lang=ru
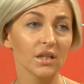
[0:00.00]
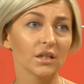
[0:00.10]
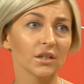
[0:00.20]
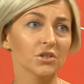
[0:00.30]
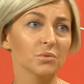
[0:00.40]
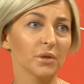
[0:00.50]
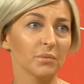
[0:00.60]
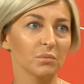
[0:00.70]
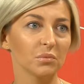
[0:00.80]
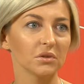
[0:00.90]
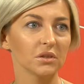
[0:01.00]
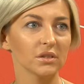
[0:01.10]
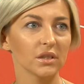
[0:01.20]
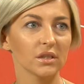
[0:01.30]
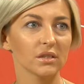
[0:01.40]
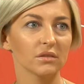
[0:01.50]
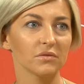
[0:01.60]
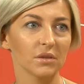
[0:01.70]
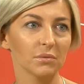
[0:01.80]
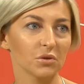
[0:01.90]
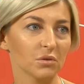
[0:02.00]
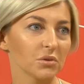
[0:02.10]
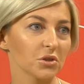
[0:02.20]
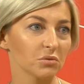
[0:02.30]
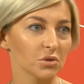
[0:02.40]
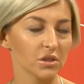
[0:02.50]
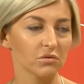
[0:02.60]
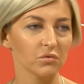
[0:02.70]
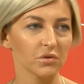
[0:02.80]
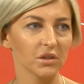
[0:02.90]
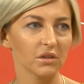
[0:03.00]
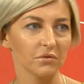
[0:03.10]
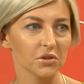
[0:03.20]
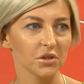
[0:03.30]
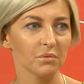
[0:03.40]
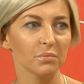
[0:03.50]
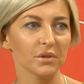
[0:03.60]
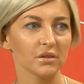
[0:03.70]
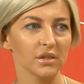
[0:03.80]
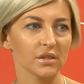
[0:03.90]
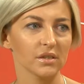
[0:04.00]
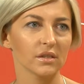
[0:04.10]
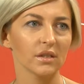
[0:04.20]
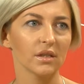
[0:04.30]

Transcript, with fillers: Также премия будет интересна всем, кто обычно участвует в фотографическом процессе.